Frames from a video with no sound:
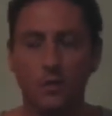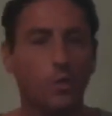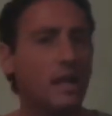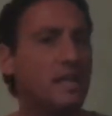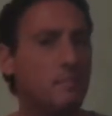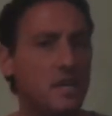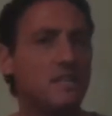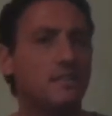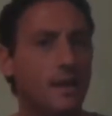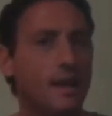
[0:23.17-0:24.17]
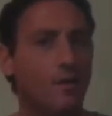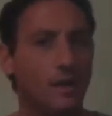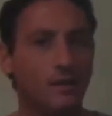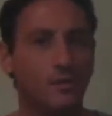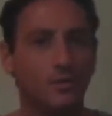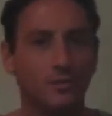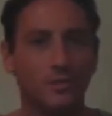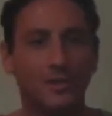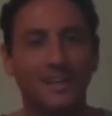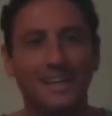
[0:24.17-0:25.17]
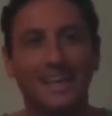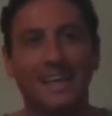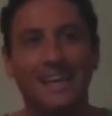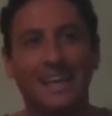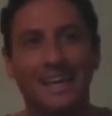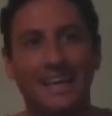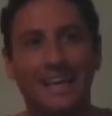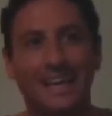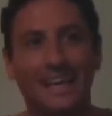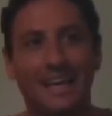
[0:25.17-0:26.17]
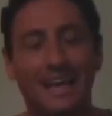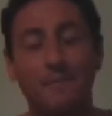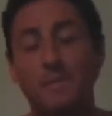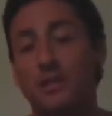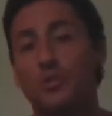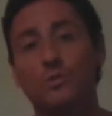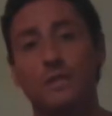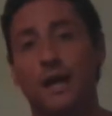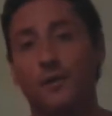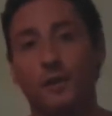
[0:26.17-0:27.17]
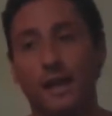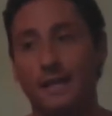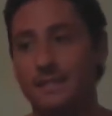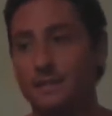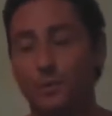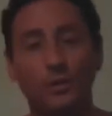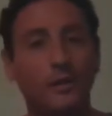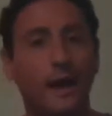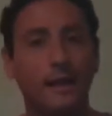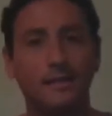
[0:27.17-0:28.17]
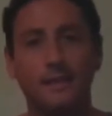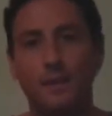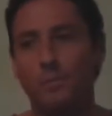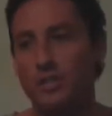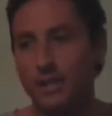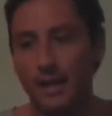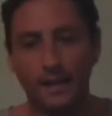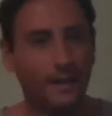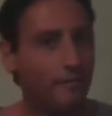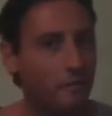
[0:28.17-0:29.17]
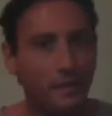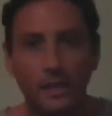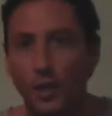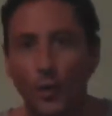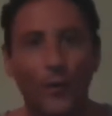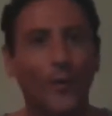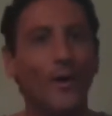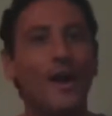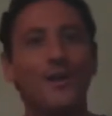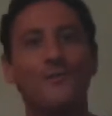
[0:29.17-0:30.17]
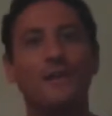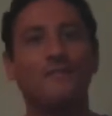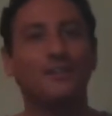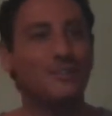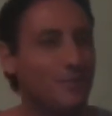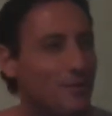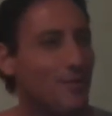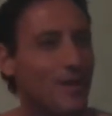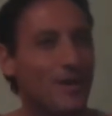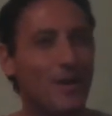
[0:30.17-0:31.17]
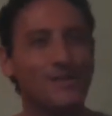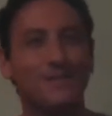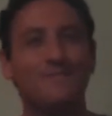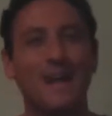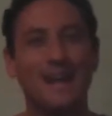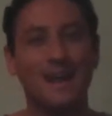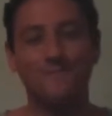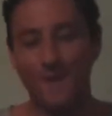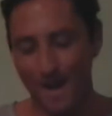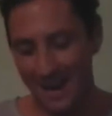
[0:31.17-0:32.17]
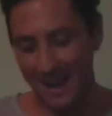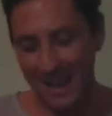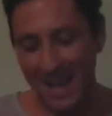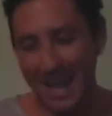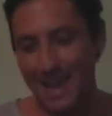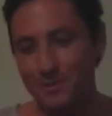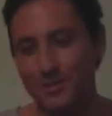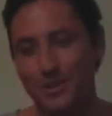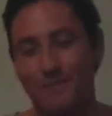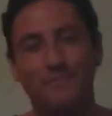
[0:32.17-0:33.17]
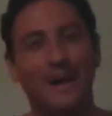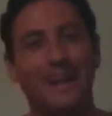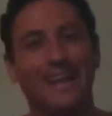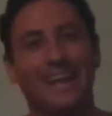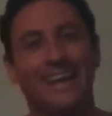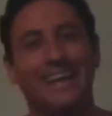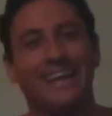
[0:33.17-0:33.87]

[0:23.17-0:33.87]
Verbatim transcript: qualche mese, Laura, che ti conosco. E lei mi piace un sacco, una ragazza spontanea, semplice, diretta, fa video come li facciamo noi, no? Così belli, alla buona. E un giorno appare